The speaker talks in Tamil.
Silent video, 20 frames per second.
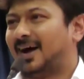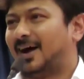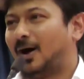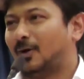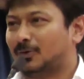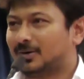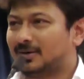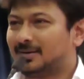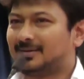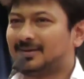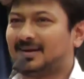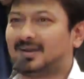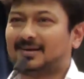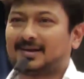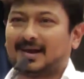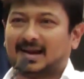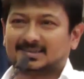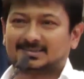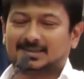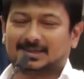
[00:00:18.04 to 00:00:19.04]
அவங்களுக்கெல்லாம்
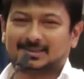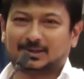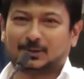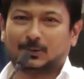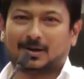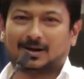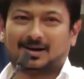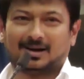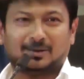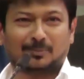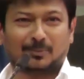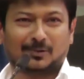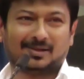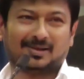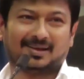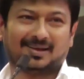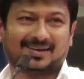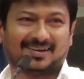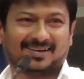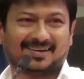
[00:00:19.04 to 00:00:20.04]
கிளாஸ் எடுத்துருவார்
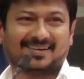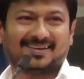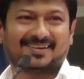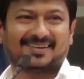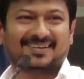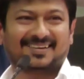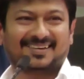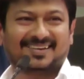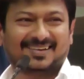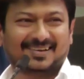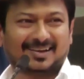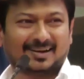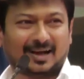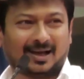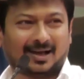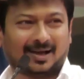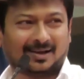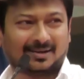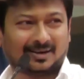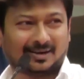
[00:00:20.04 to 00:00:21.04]
நம்முடைய
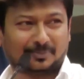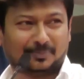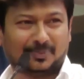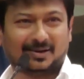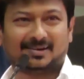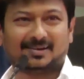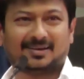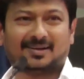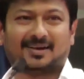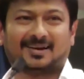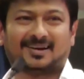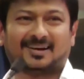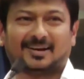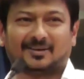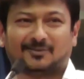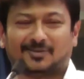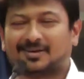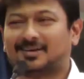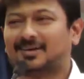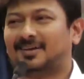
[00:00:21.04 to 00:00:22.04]
அண்ணன் பிடிஆர் அண்ணன்
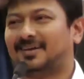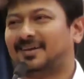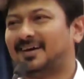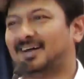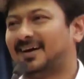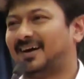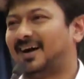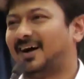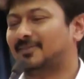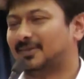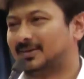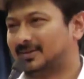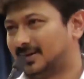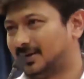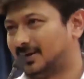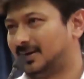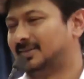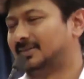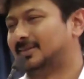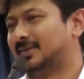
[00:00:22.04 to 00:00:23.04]
அவர்கள்
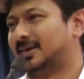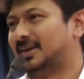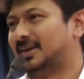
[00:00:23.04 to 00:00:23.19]
அவர்தான் இந்த